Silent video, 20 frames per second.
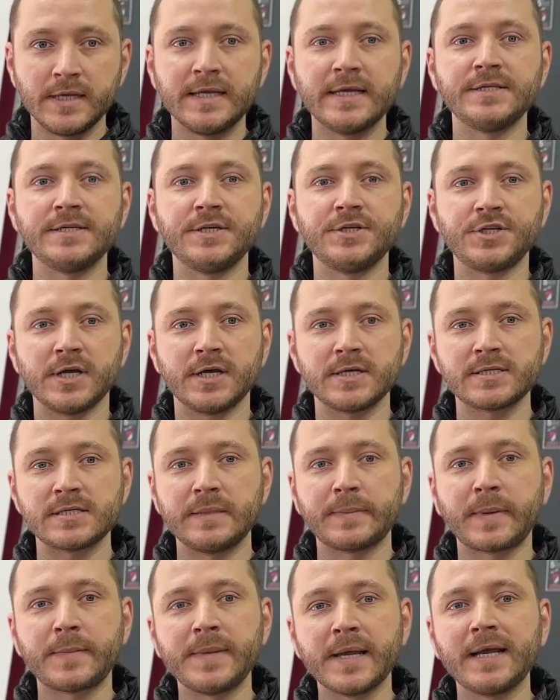Сейчас на
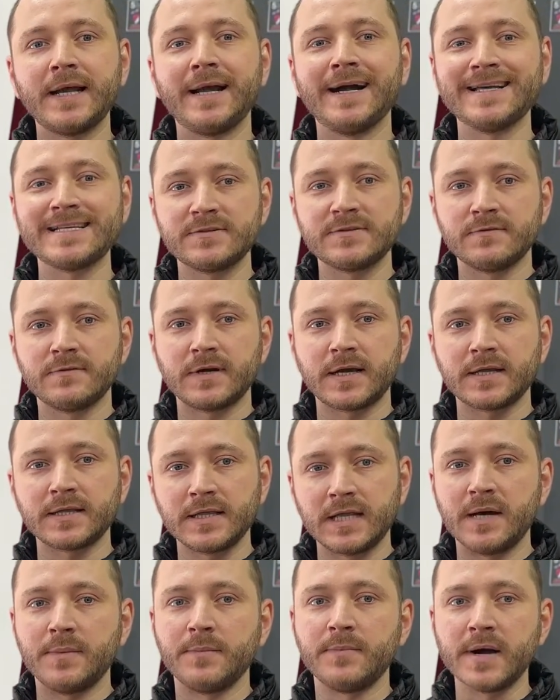примере газового
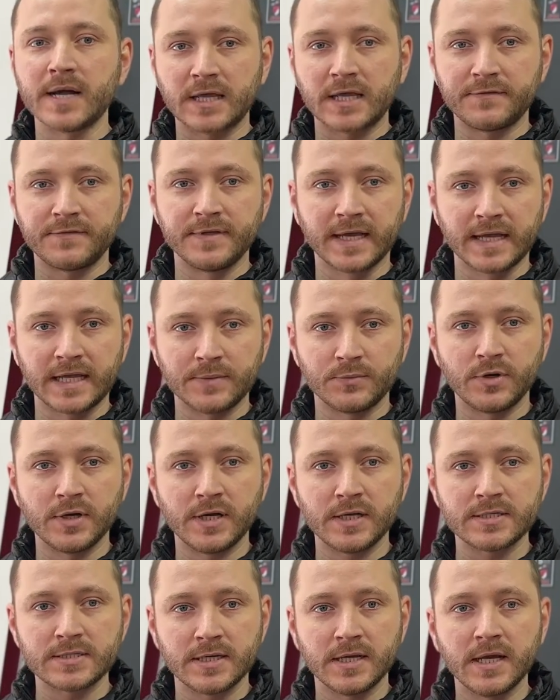котла марки Федерико
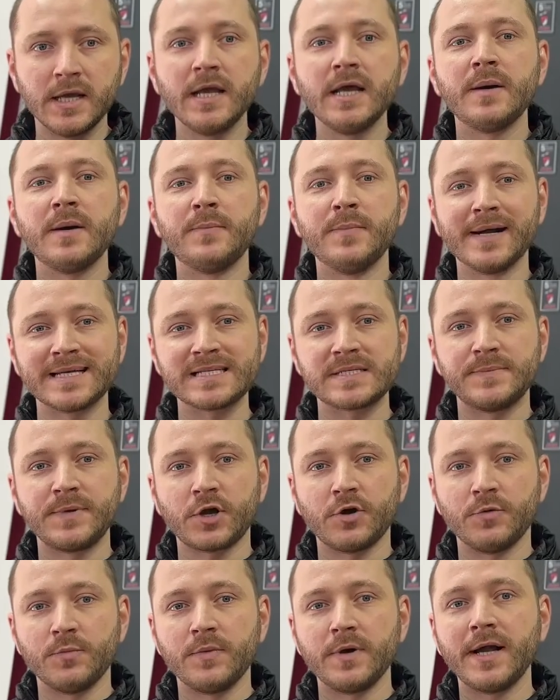Бугатти мы
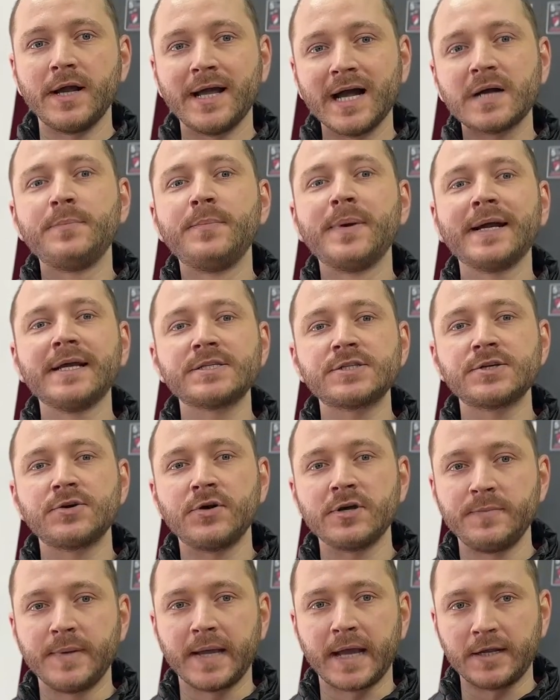разберем, как
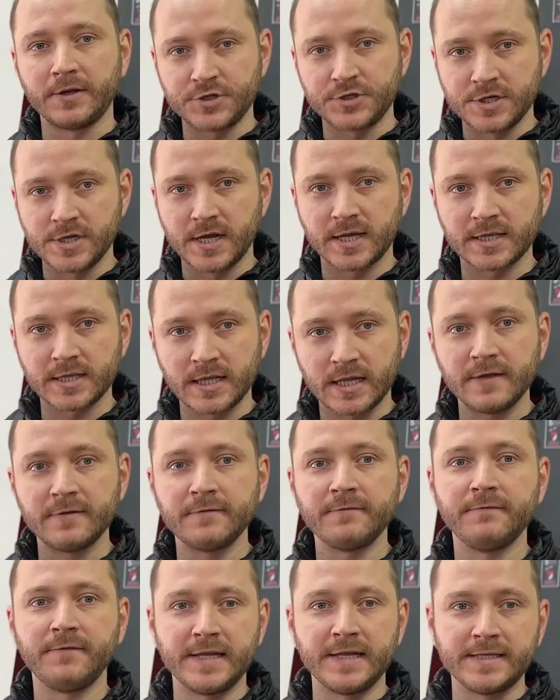происходит переключение котла
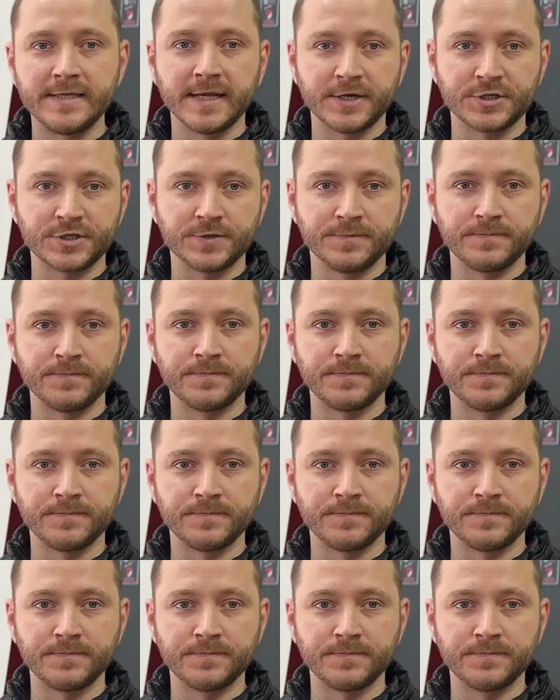в летний режим.